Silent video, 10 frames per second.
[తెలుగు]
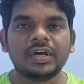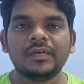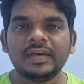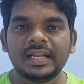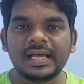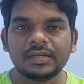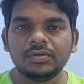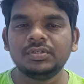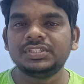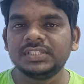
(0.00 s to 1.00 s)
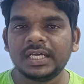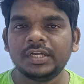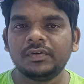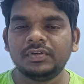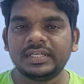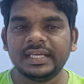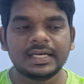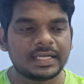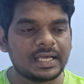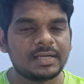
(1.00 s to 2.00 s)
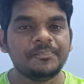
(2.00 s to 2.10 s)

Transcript: ఒకవేళ రెండు సినారియో ఉంటే ఇక్కడ